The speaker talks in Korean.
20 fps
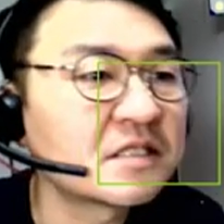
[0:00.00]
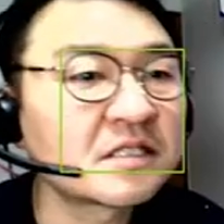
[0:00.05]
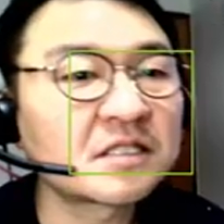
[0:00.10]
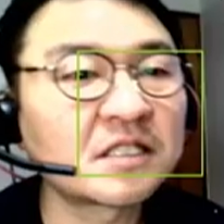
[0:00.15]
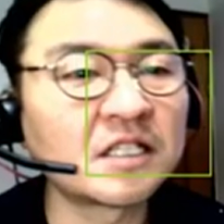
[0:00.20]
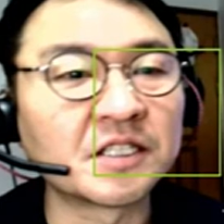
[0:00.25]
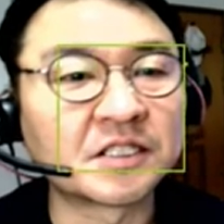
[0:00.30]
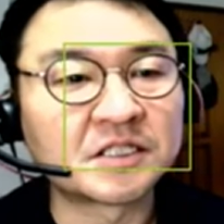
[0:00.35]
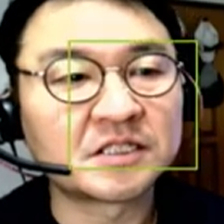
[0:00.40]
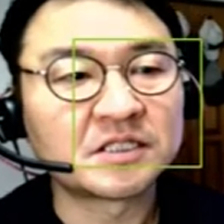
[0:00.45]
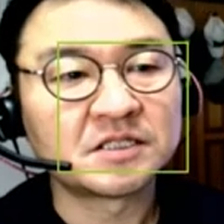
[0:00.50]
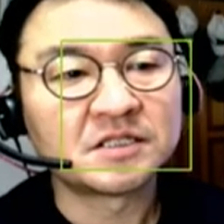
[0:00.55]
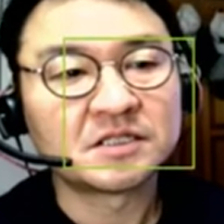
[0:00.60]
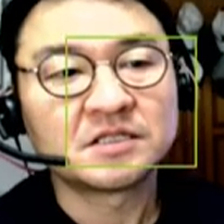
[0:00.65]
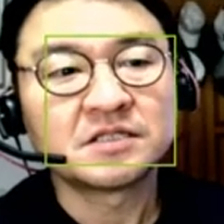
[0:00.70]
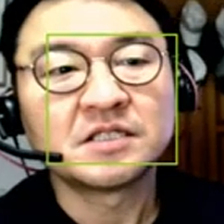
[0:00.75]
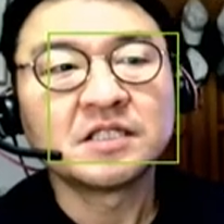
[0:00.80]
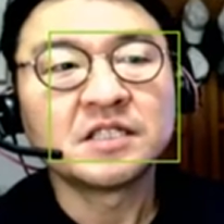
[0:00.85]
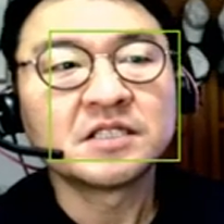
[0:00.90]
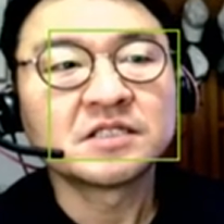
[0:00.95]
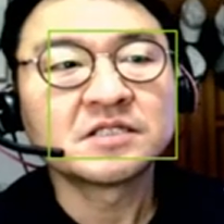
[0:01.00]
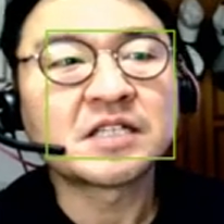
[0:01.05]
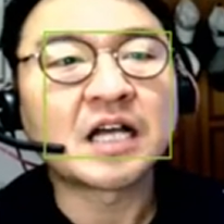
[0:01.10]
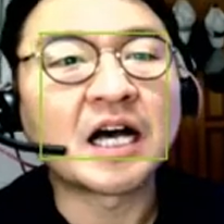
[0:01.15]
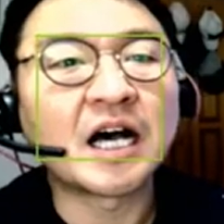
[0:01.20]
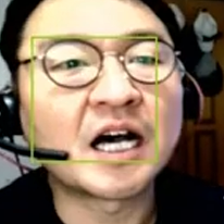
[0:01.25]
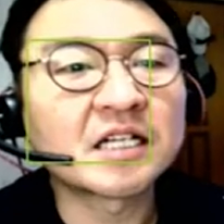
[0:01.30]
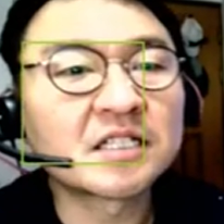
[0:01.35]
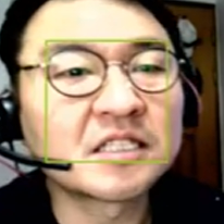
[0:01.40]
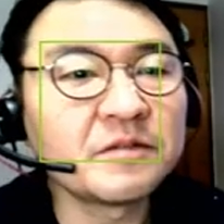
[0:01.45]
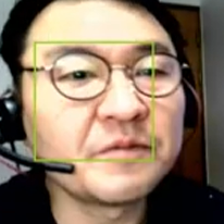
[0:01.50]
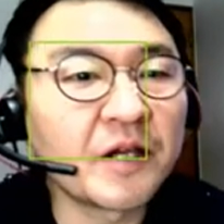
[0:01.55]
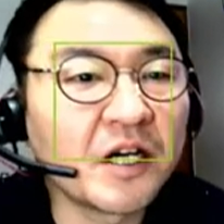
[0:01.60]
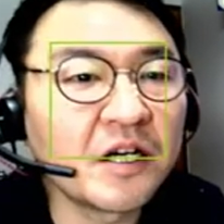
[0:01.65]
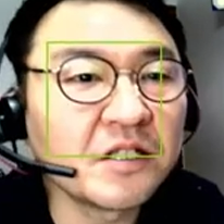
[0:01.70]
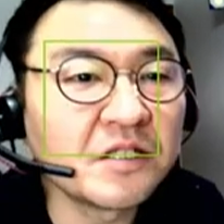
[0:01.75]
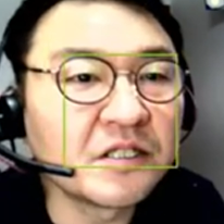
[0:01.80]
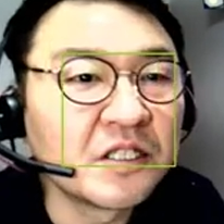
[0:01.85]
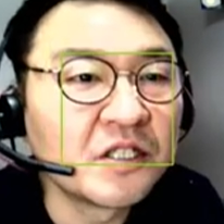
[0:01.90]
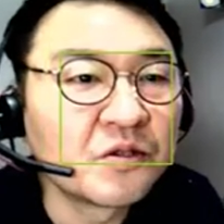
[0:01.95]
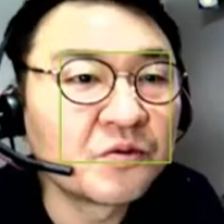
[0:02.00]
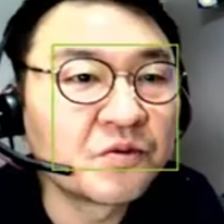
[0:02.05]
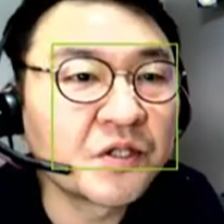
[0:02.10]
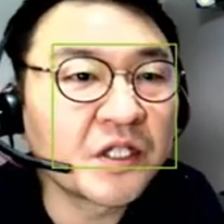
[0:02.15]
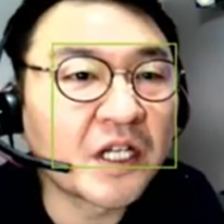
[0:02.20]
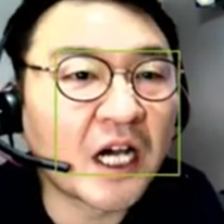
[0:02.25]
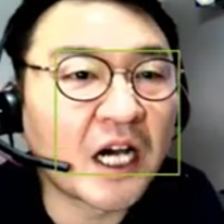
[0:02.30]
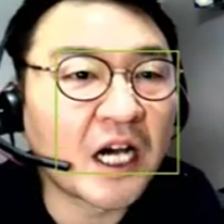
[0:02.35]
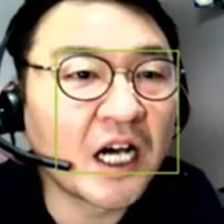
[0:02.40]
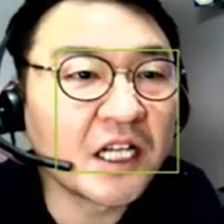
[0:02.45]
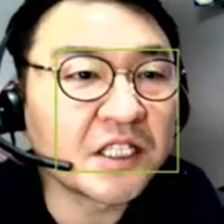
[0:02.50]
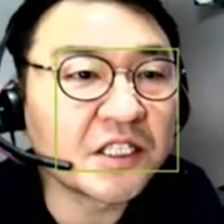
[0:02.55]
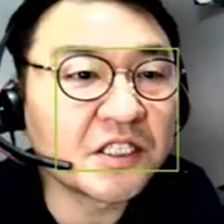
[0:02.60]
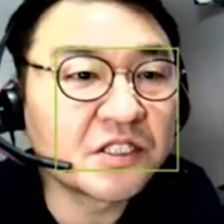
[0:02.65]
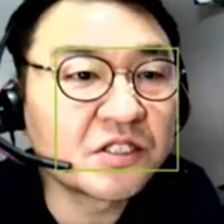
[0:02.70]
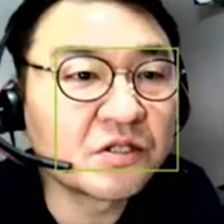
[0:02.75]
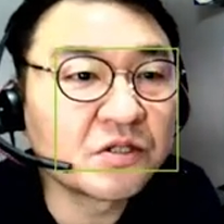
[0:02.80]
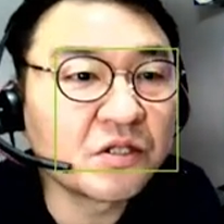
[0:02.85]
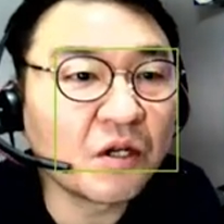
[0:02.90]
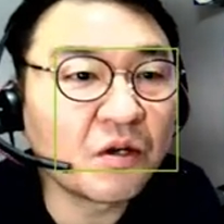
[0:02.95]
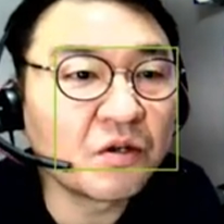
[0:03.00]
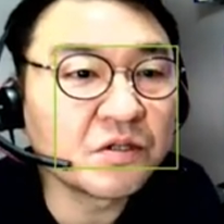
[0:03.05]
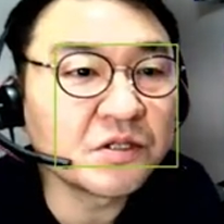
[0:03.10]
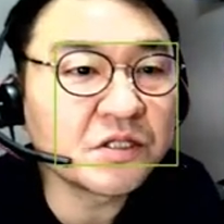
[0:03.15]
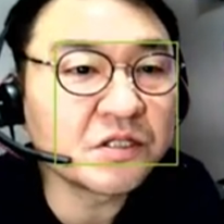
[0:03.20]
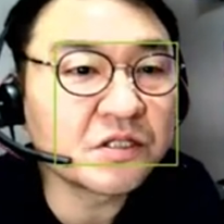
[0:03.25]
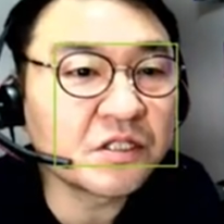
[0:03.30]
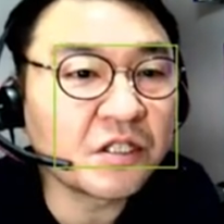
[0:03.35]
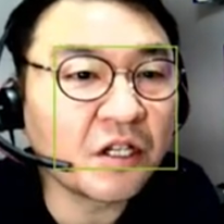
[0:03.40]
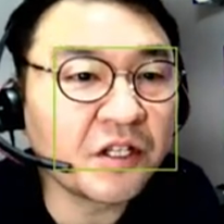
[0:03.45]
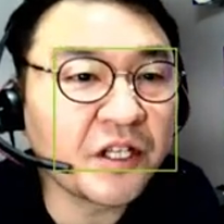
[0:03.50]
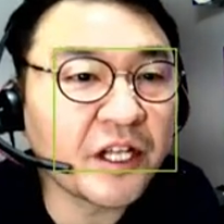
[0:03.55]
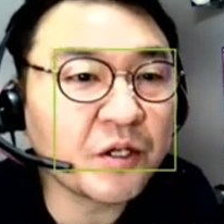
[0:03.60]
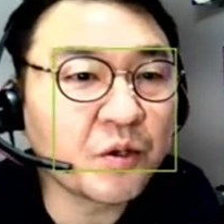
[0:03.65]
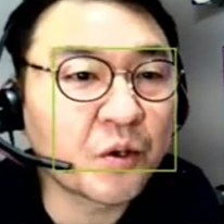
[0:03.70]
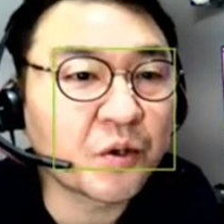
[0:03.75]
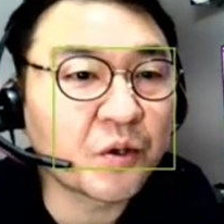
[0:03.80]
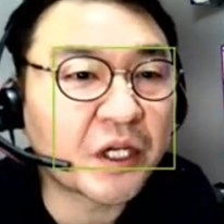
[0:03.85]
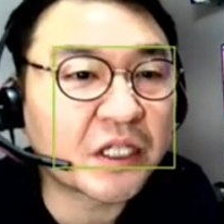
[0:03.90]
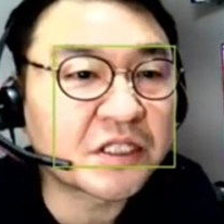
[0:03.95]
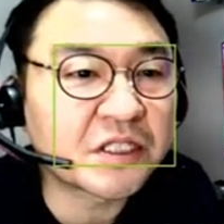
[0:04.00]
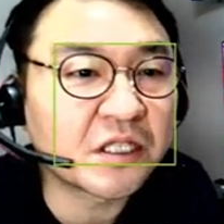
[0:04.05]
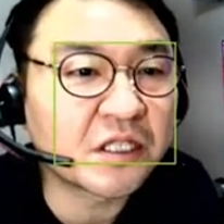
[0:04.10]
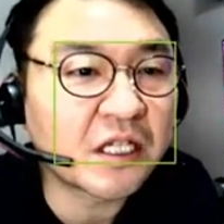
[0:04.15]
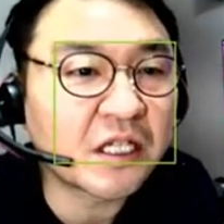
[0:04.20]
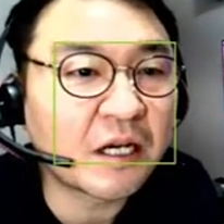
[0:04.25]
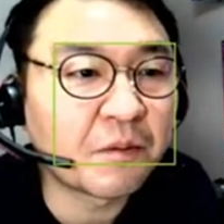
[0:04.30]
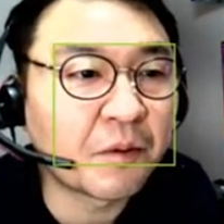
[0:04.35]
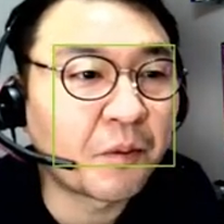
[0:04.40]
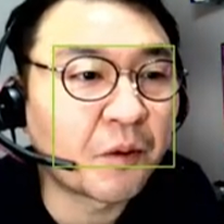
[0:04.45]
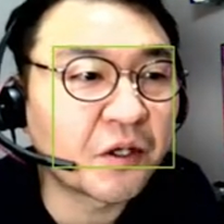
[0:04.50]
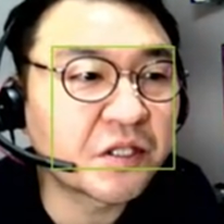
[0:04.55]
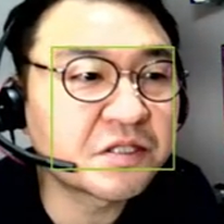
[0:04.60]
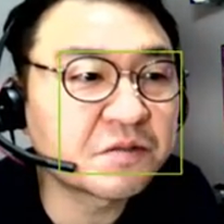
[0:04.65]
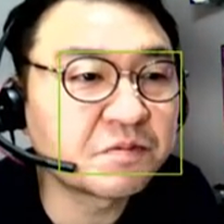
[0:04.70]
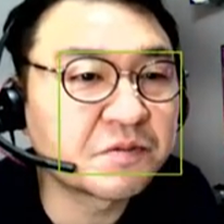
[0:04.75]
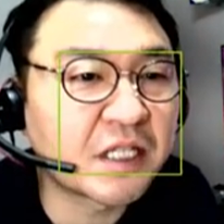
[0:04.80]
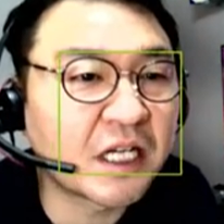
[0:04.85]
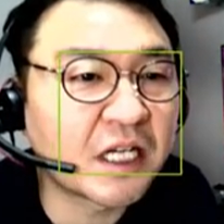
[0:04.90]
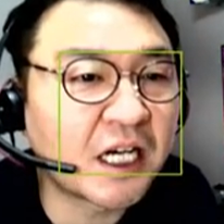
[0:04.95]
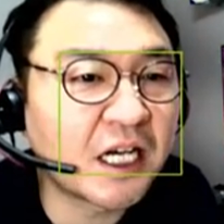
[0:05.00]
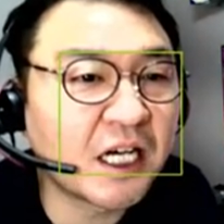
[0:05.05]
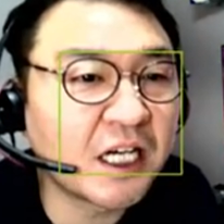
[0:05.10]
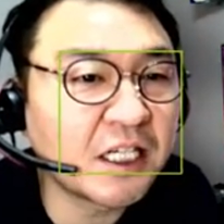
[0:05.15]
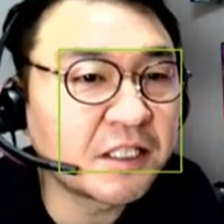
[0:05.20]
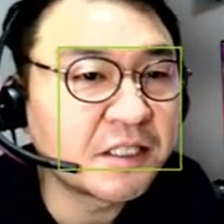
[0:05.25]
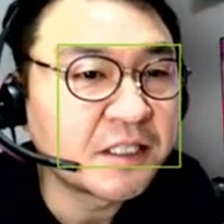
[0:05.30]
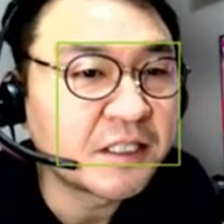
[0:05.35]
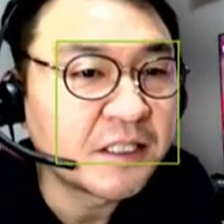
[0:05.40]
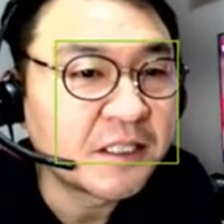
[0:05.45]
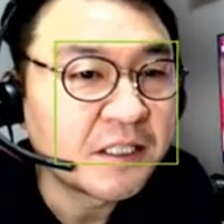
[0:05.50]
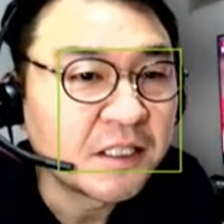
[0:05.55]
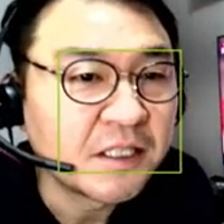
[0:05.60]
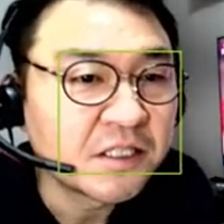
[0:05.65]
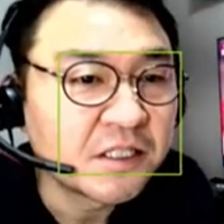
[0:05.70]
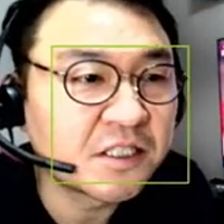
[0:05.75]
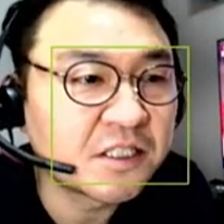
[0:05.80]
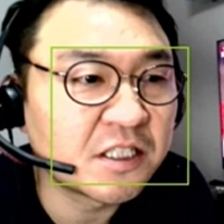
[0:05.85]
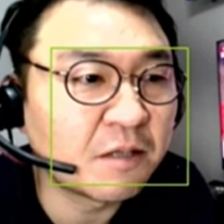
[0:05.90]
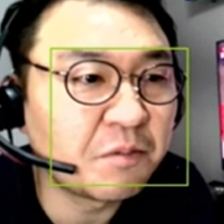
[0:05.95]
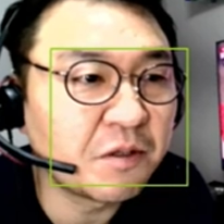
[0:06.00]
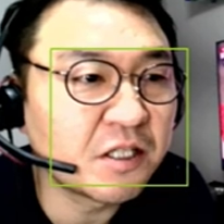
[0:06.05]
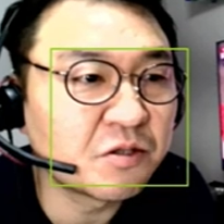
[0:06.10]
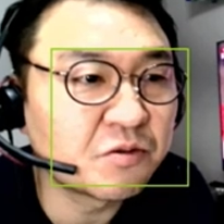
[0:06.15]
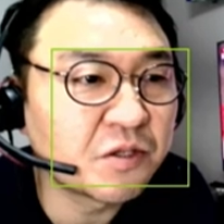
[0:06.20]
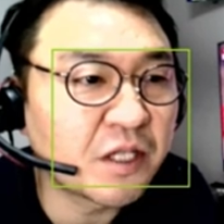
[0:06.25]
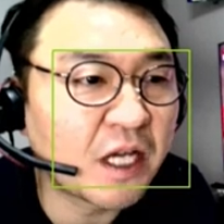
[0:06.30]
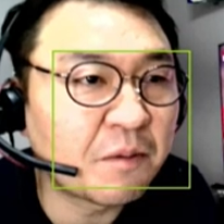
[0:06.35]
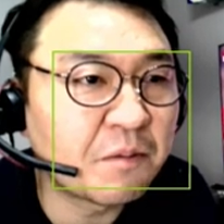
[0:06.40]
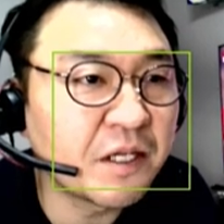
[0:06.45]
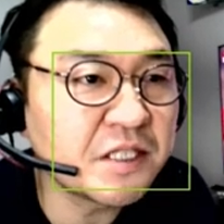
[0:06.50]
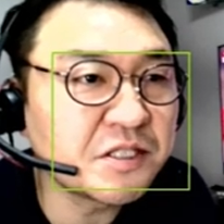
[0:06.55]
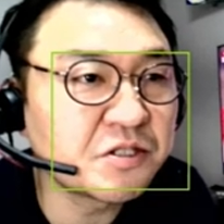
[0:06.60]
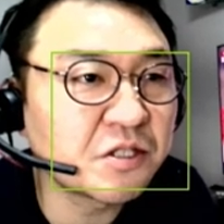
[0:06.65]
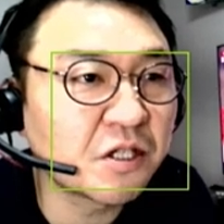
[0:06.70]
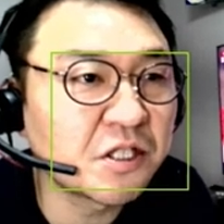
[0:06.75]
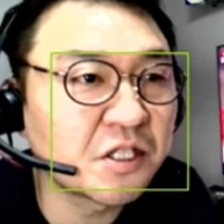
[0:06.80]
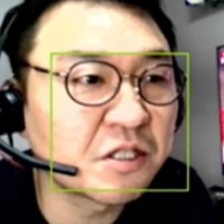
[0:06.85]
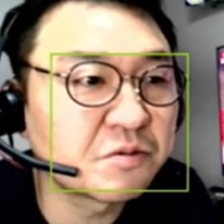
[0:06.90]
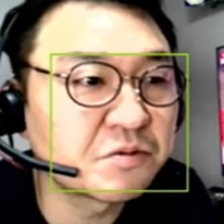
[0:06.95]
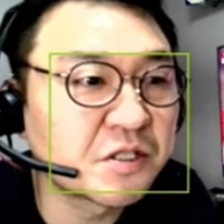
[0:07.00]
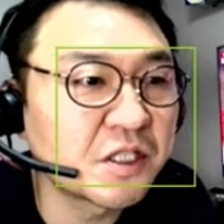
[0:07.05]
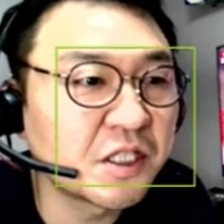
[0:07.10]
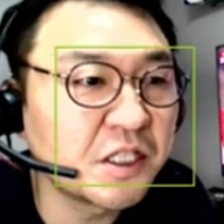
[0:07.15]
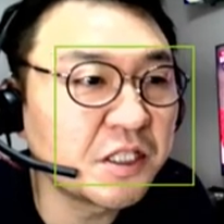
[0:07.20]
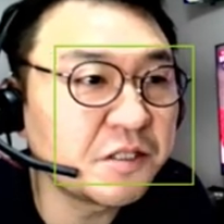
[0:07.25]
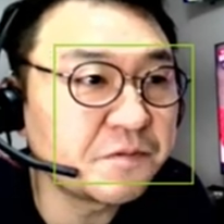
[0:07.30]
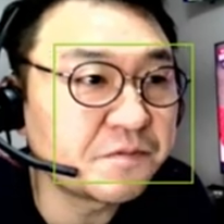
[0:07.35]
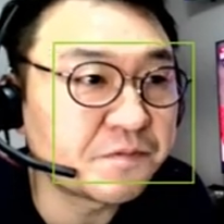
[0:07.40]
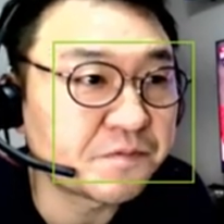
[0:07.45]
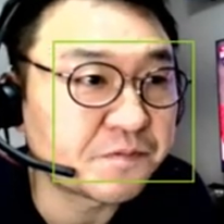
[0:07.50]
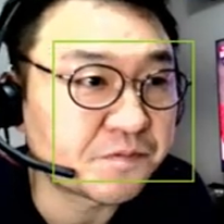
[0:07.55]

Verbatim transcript: 끝. 자, 그러면 우리가 현행 교육과정 한번 보겠습니다. 지난번에도 우리 한번 했죠, 여러분들.